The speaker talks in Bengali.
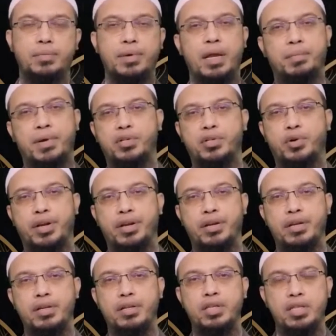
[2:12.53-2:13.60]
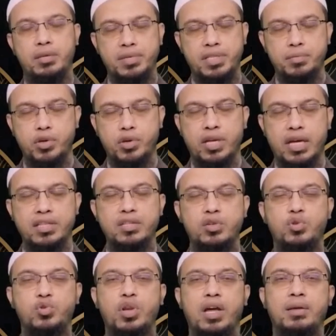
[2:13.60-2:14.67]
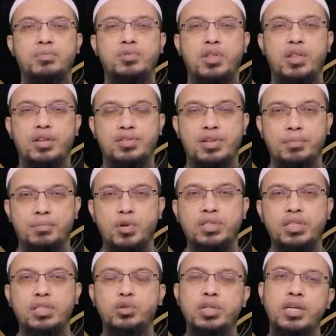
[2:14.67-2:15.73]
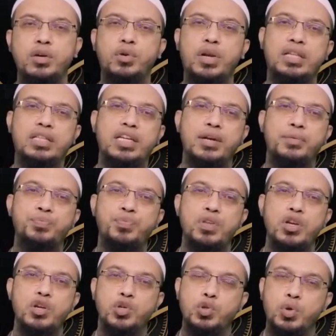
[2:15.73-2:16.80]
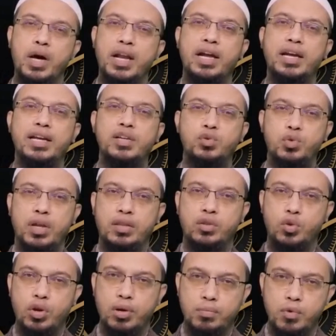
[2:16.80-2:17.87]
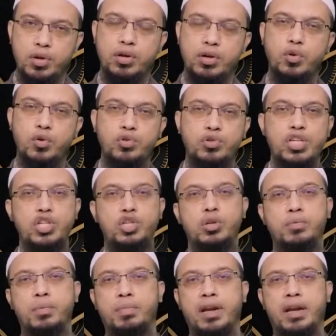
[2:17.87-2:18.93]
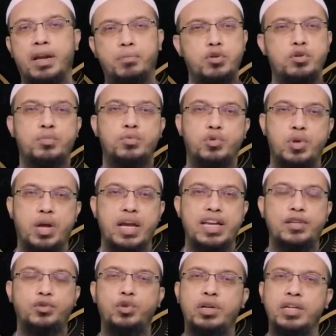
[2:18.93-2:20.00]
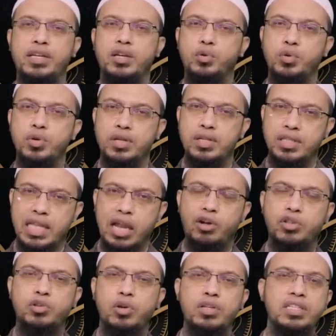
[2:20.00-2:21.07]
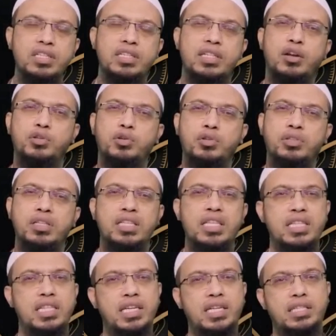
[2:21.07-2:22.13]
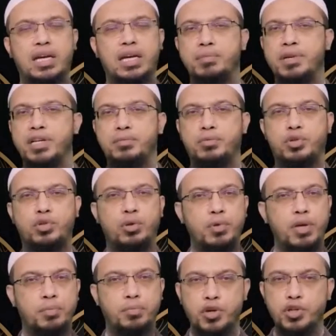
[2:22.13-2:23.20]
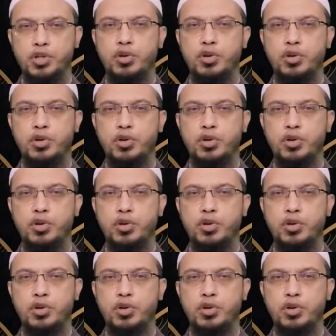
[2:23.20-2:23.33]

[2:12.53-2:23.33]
তো অনেক নাসিহা তিনি করেছেন অনেক অভিজ্ঞতা তিনি শেয়ার করেছেন আল্লাহ তালা তাকে দুনিয়া আখেরাতে সম্মানিত করুন আমরা দোয়া করি আর বোন আপনি আপনার অভিব্যক্তি ব্যক্ত করছেন সেজন্য আপনাকেও আমরা সুক্রিয়া আদায় করছি